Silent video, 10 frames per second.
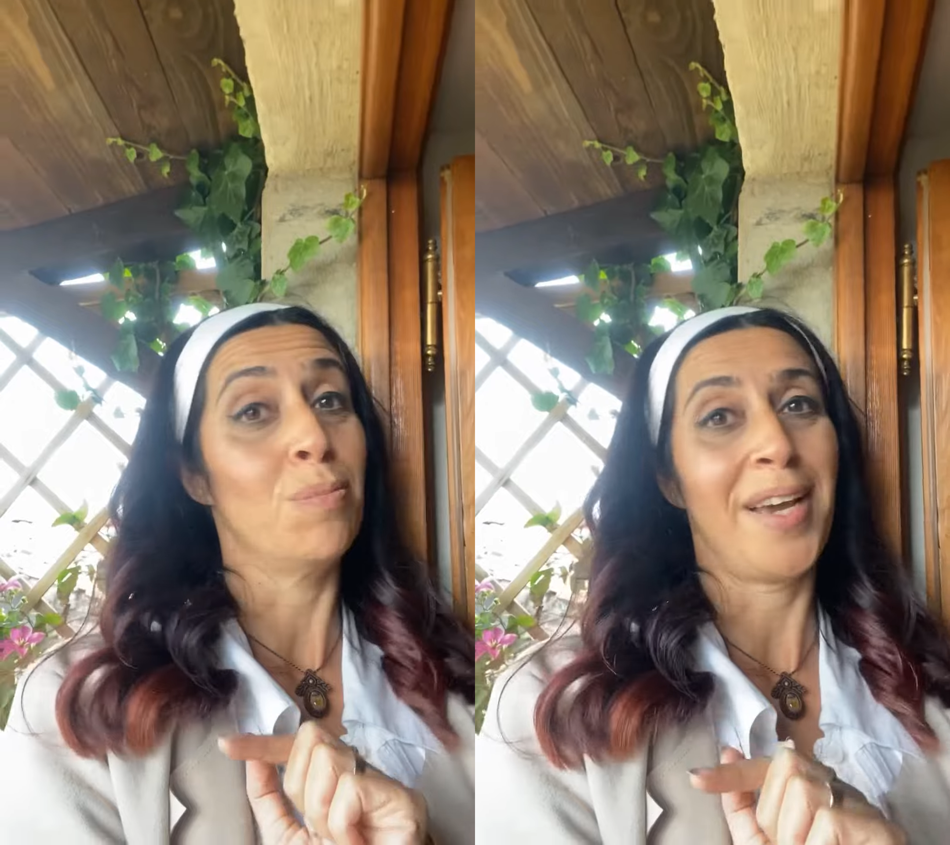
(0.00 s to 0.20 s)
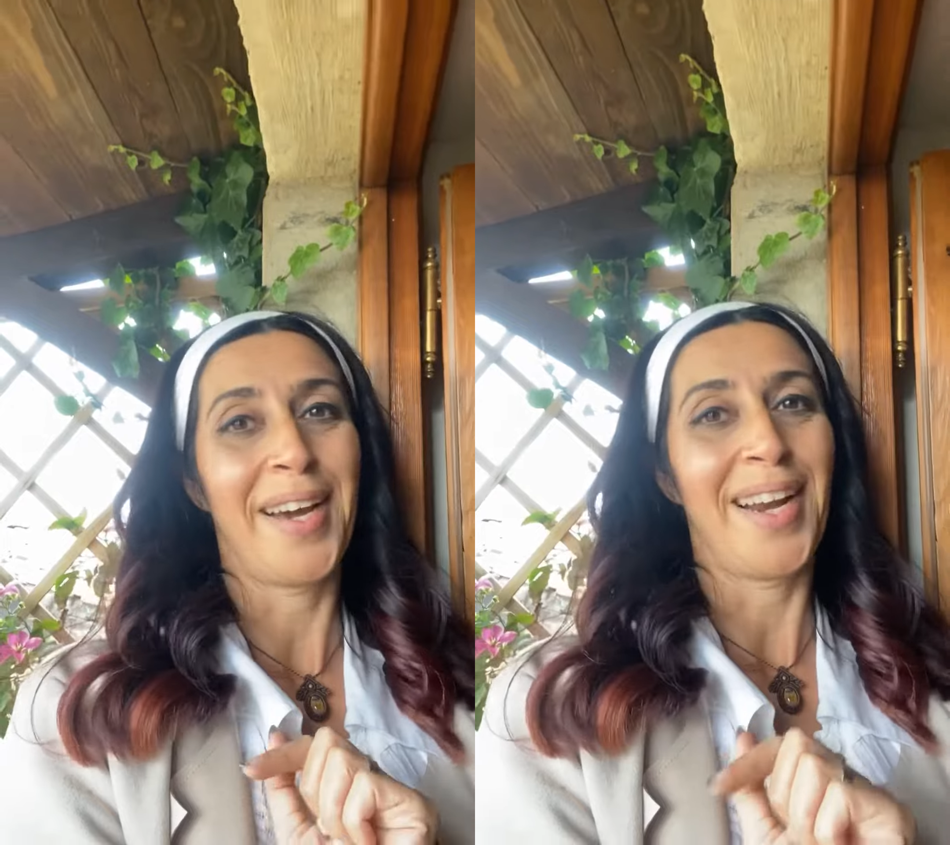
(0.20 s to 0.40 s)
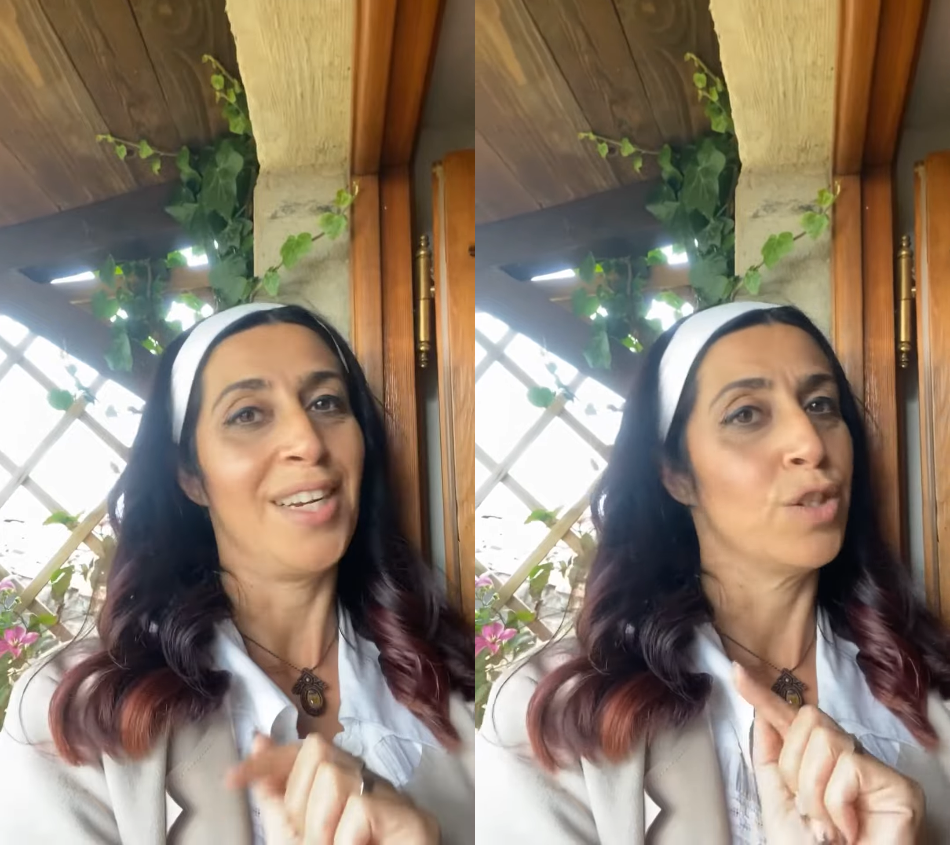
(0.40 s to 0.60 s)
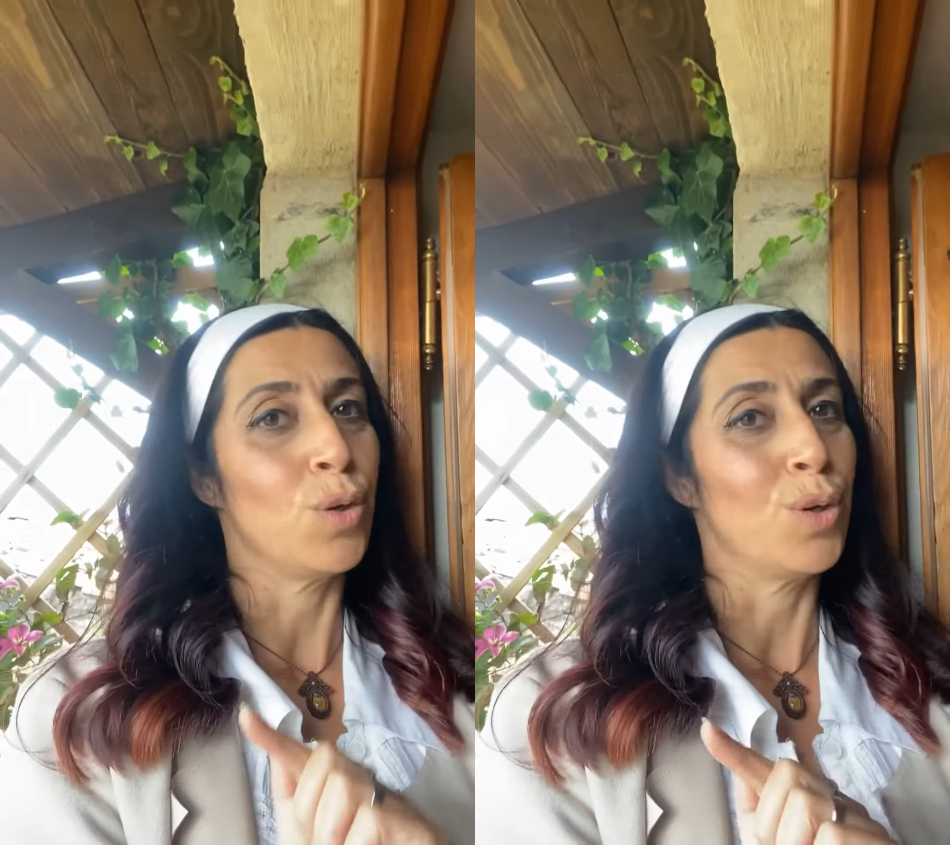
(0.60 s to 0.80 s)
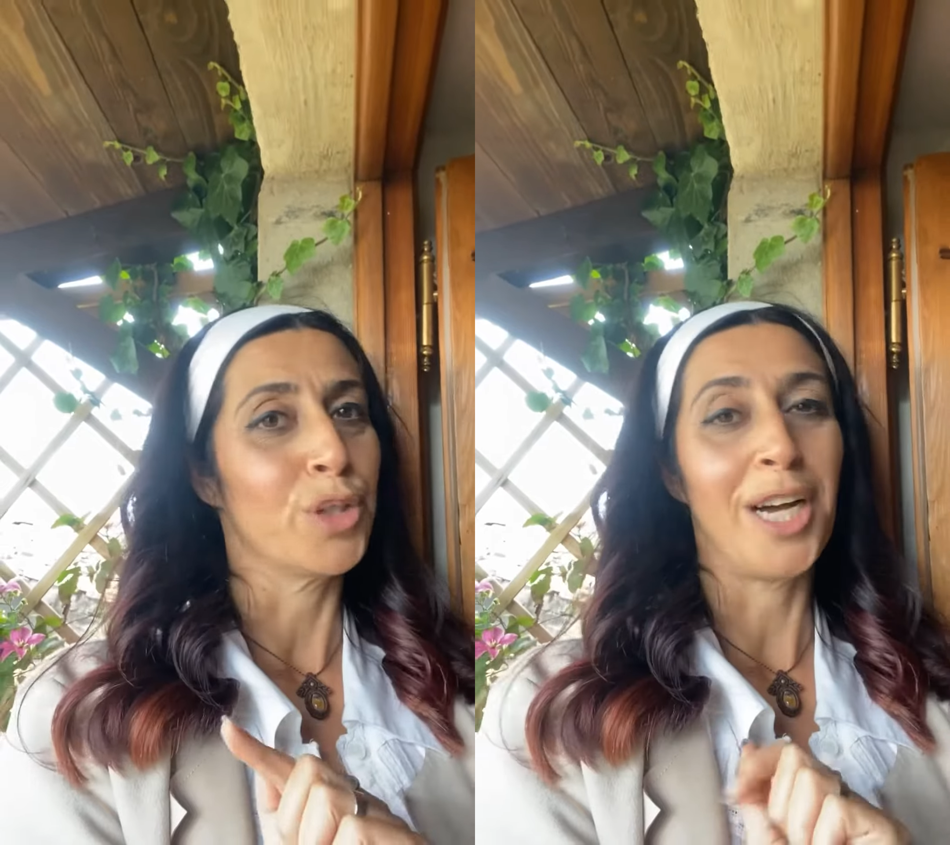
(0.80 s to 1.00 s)
canali
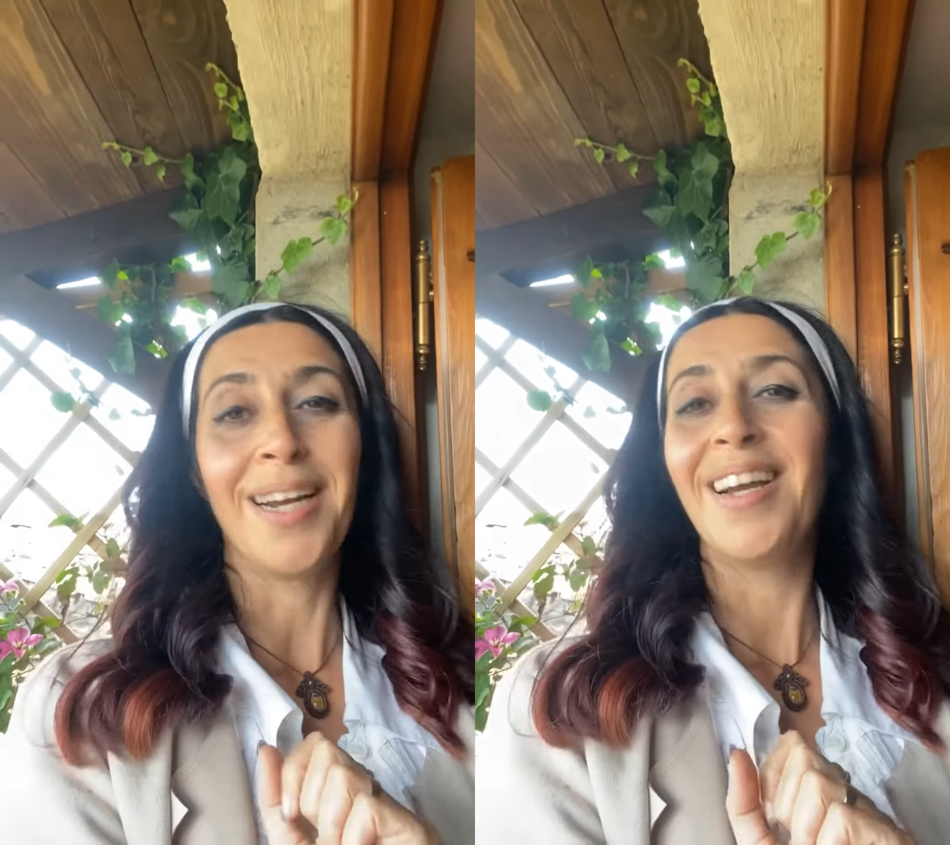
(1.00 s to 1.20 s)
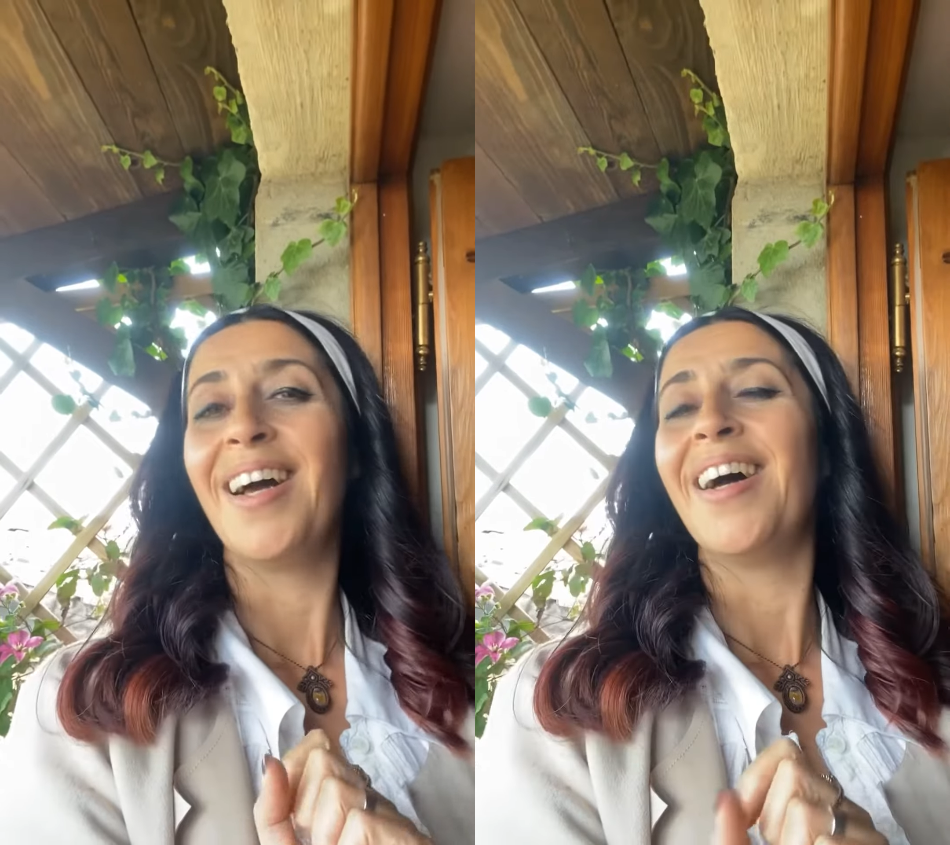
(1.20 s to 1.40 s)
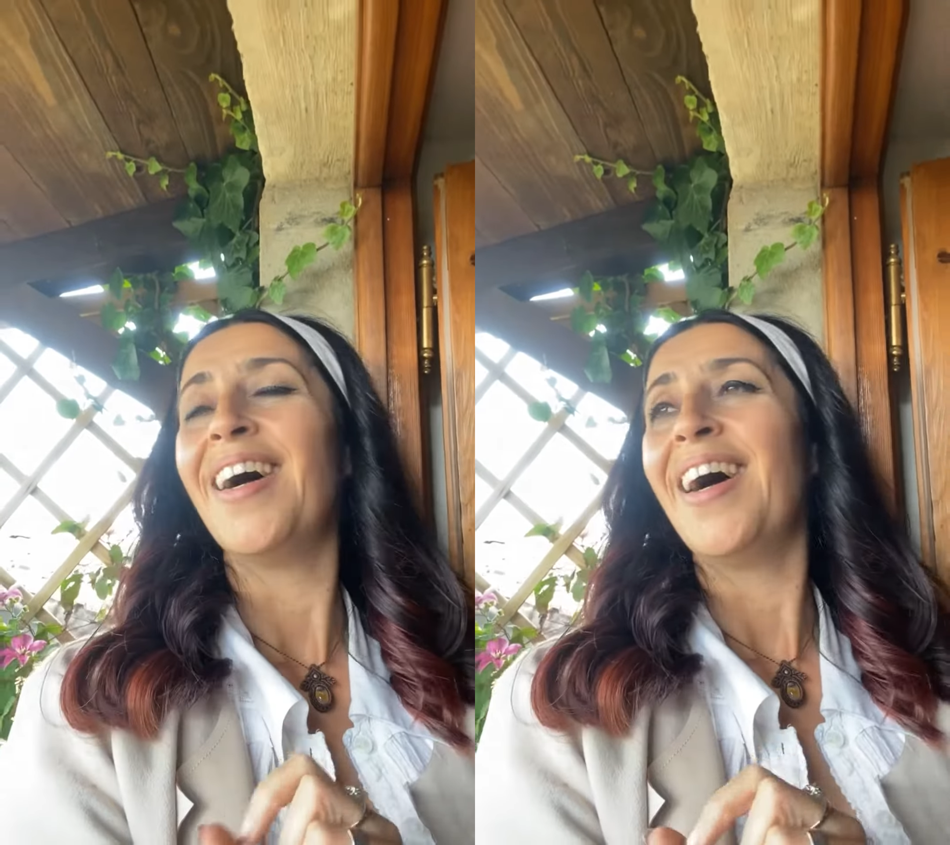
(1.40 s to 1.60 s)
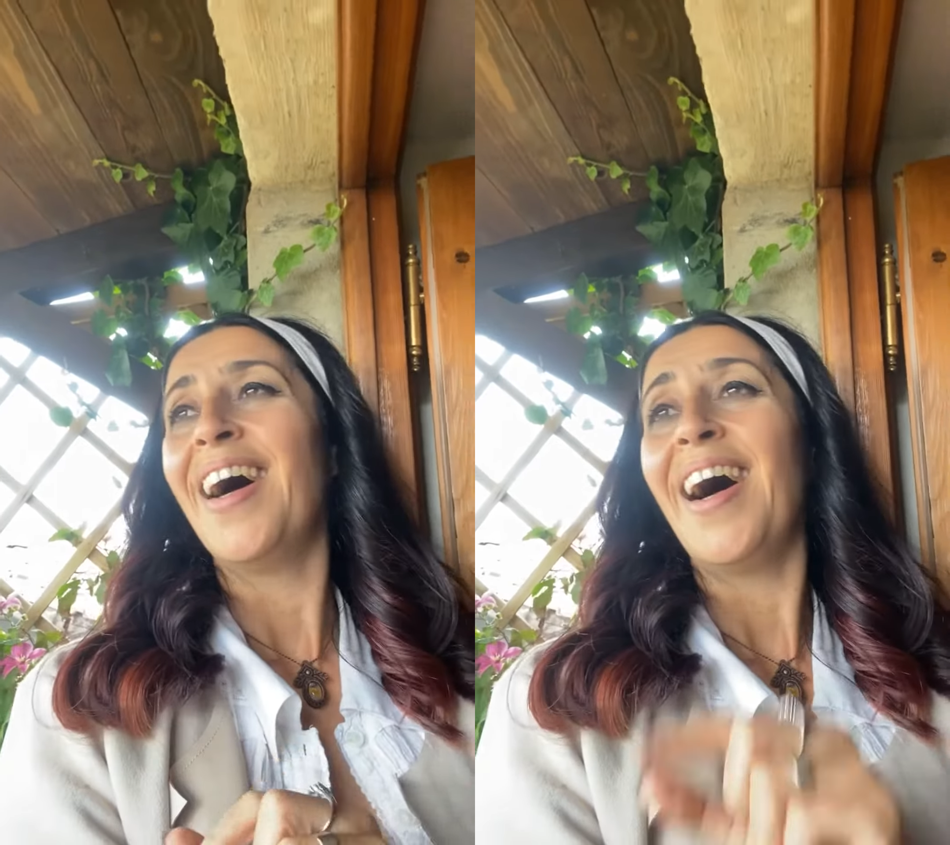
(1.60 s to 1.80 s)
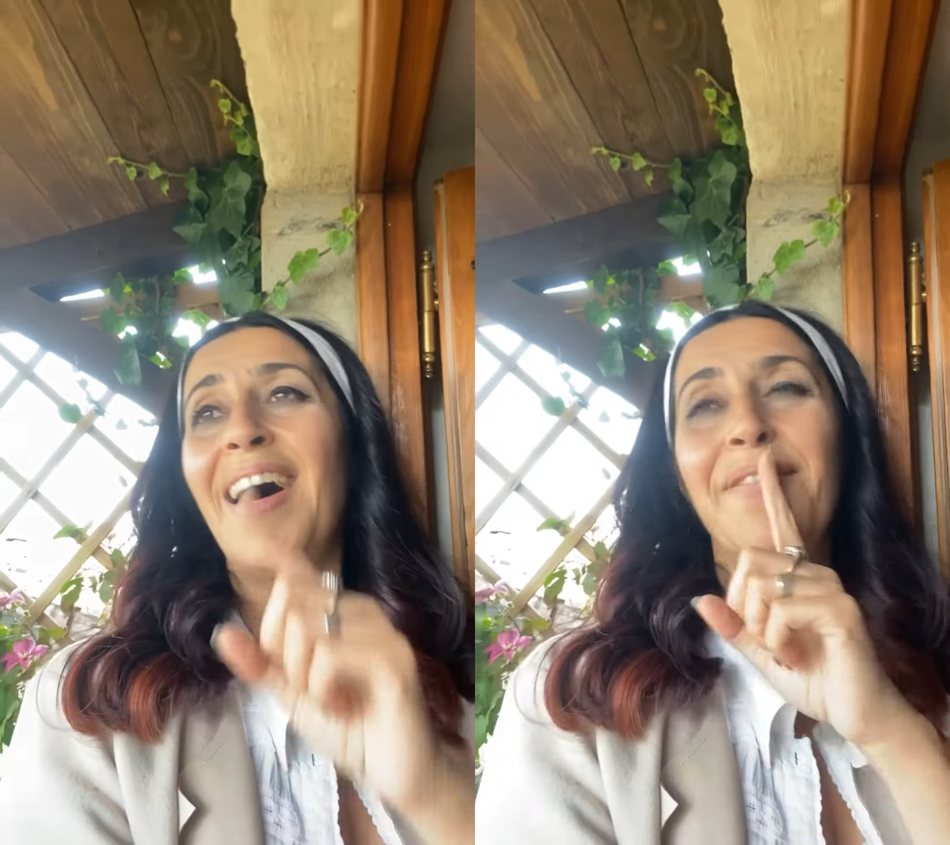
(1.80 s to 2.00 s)
social,
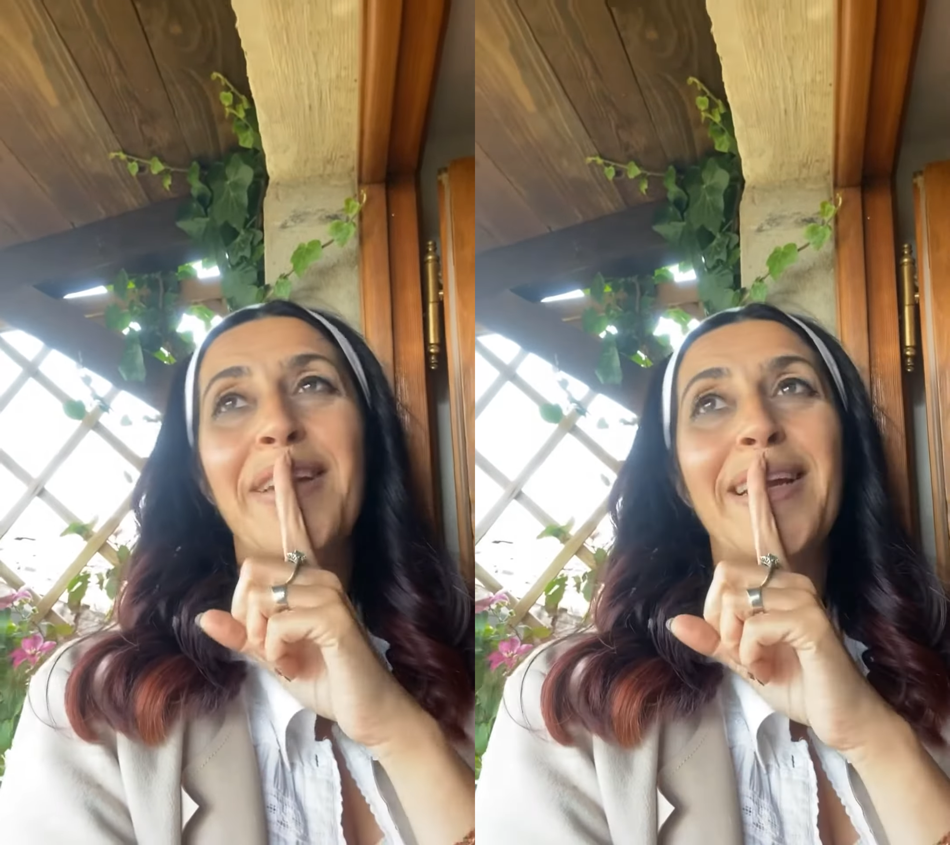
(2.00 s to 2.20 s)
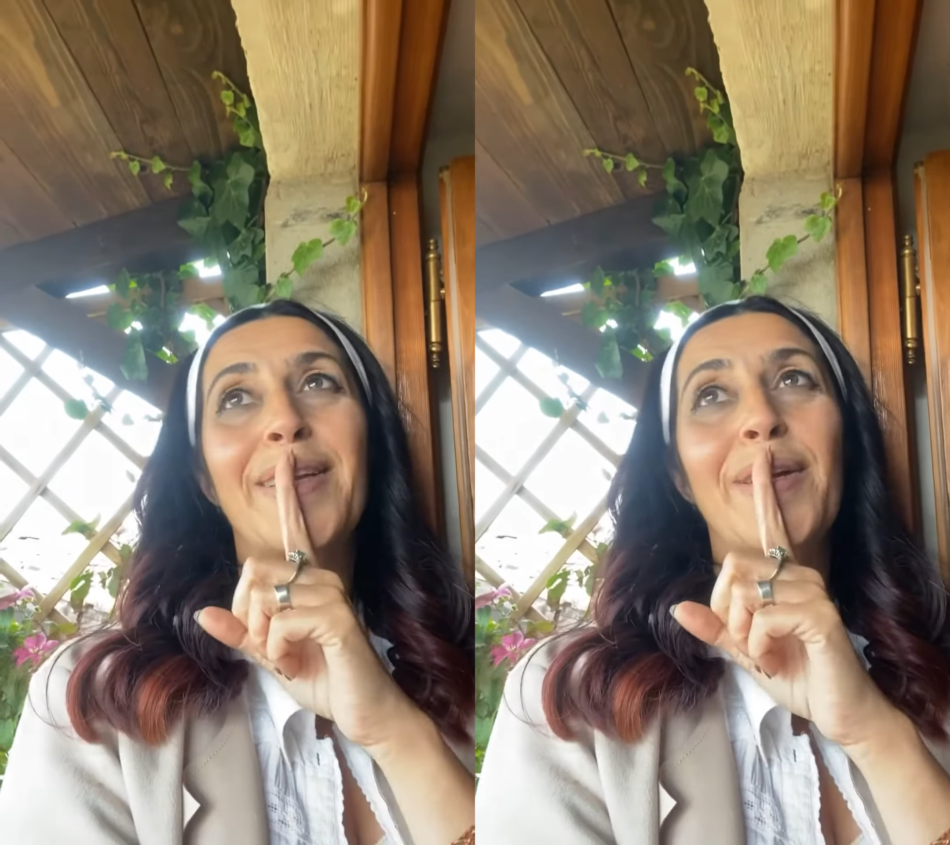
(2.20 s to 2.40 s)
avrete